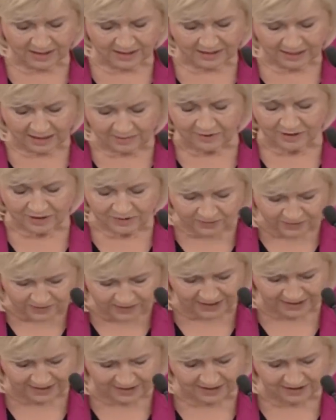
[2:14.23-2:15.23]
Nawet
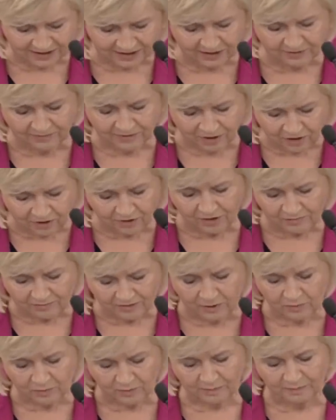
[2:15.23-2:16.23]
wtedy, gdy
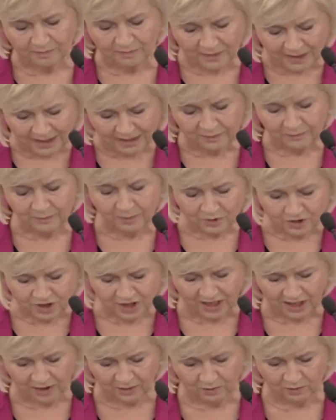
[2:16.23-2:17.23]
wykonywał plan
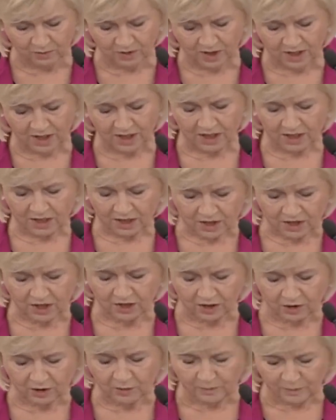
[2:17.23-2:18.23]
podziału,
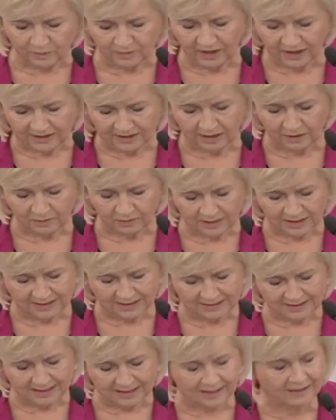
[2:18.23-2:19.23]
czy odpowiadał na
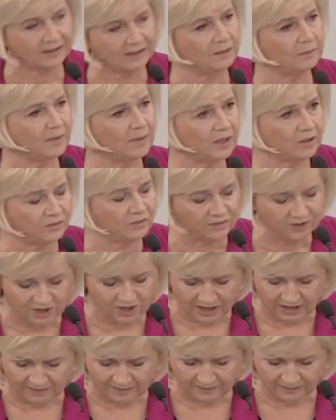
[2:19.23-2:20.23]
skargi
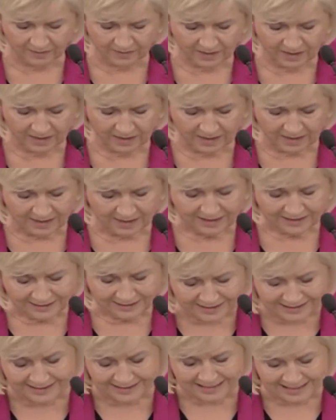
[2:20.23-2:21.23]
Parowicza.
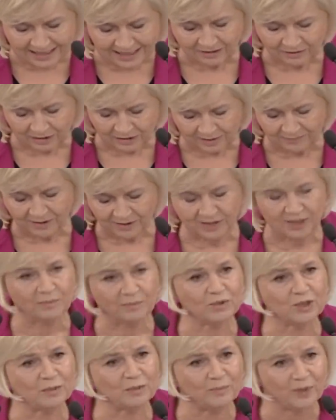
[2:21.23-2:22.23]
Nigdy za to nawet nie
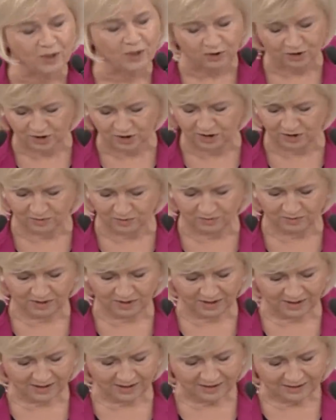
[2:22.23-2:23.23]
przeprosił.
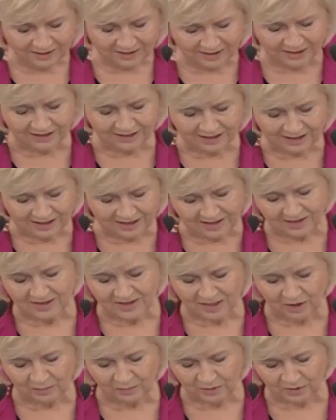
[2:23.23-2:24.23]
Nigdy nie
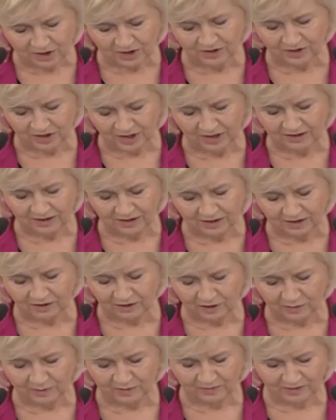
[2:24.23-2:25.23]
został pociągnięty do
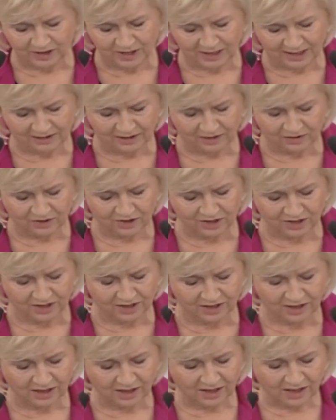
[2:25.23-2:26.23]

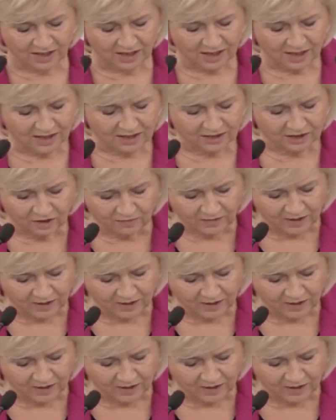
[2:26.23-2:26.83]
odpowiedzialności. Do